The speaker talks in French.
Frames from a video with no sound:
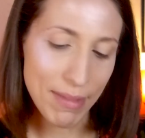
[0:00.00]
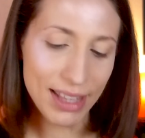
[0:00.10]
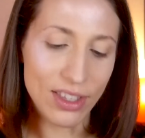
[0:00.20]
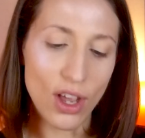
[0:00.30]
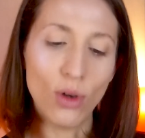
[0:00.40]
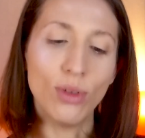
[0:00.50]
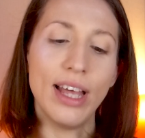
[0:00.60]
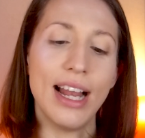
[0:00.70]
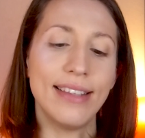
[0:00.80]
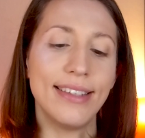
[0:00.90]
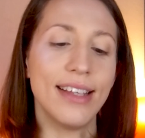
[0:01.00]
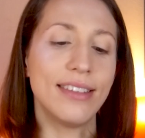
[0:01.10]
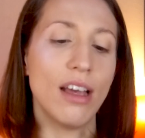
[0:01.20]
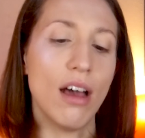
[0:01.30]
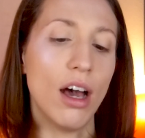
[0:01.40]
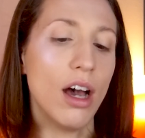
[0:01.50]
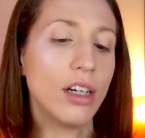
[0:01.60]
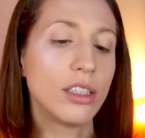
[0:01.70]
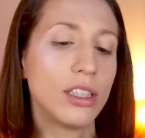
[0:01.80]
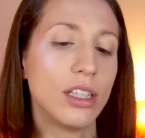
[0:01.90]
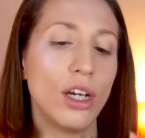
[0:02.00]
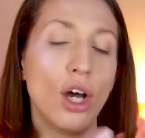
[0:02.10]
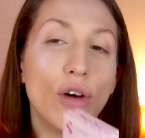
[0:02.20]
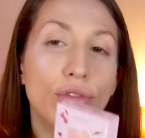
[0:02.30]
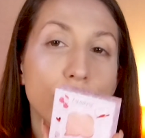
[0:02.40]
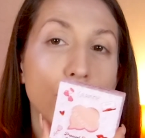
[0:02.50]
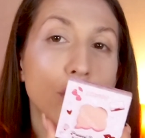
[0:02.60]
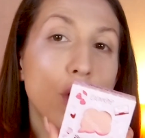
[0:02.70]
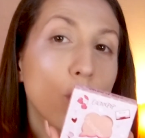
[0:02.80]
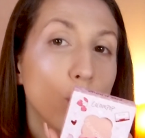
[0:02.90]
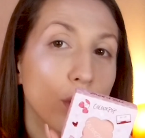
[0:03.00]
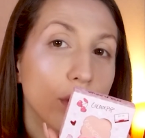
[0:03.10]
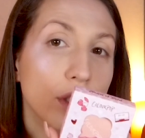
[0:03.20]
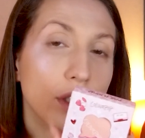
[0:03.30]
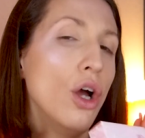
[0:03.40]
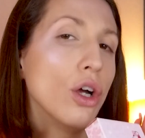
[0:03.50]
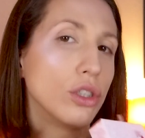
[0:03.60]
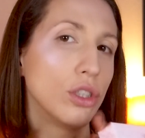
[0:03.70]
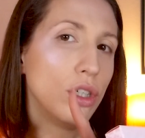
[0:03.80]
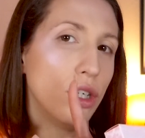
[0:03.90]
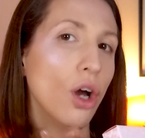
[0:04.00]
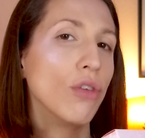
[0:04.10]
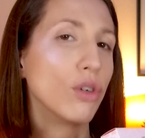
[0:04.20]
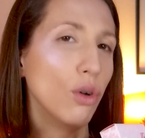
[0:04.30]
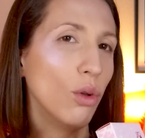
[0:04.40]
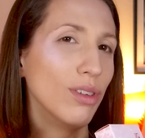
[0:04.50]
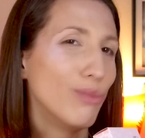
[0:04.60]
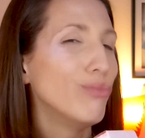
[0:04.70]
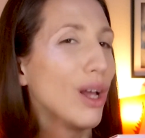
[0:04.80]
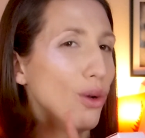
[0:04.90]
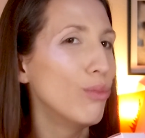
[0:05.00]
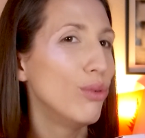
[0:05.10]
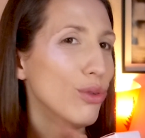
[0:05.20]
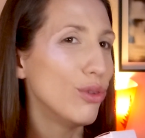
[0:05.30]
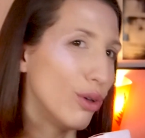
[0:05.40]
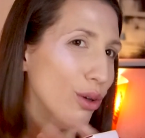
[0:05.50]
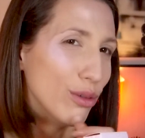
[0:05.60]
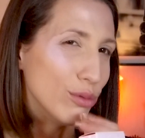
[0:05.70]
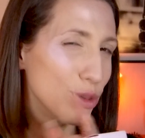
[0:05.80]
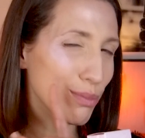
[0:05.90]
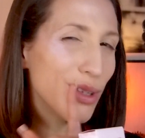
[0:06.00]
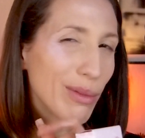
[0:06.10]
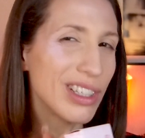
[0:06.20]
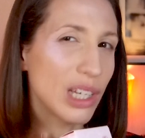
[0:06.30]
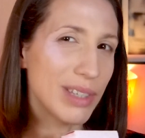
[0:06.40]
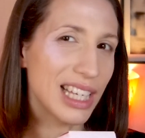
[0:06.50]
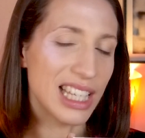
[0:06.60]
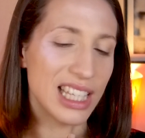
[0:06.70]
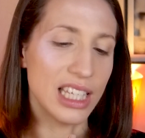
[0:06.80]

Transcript: Maintenant, on a la teinte Heart of Gold. Heart of Gold. Parlons plus, euh, je me sens que c'est comme ça que ça